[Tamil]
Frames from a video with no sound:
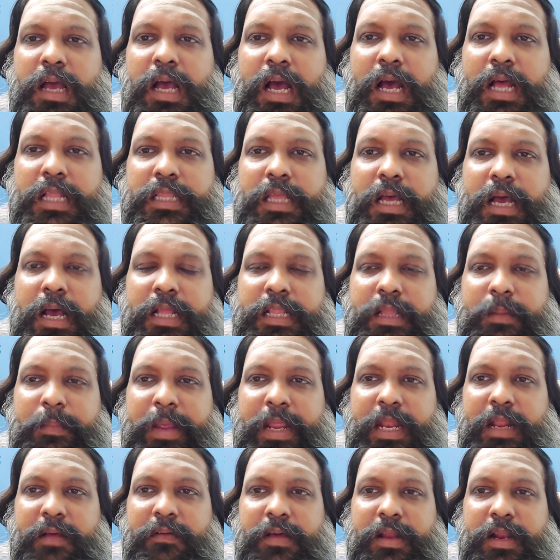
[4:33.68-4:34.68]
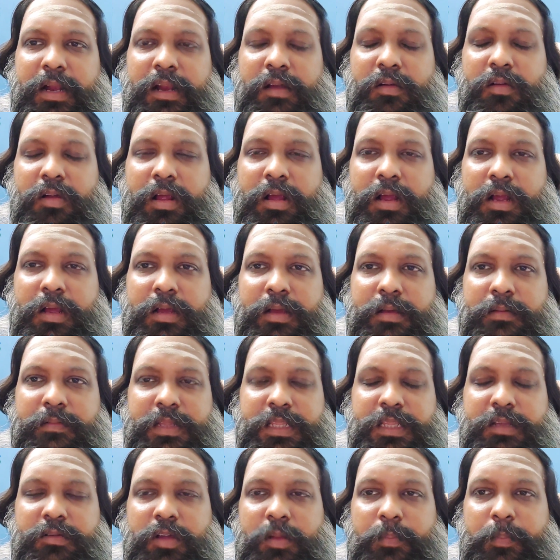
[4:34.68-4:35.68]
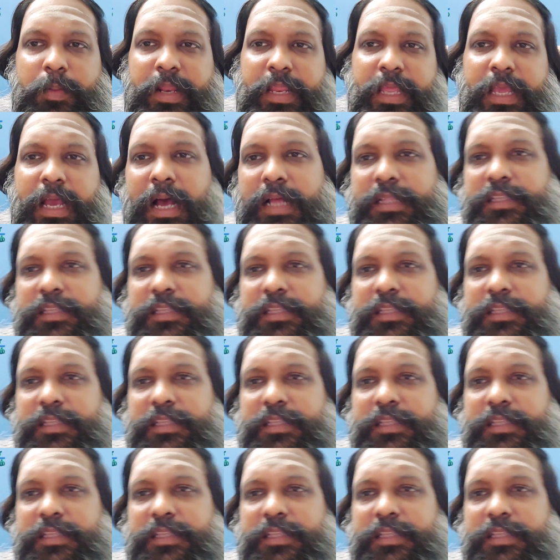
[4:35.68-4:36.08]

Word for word: அந்த அந்த மீனவர்களுக்கு வந்து ஒரு பெரிய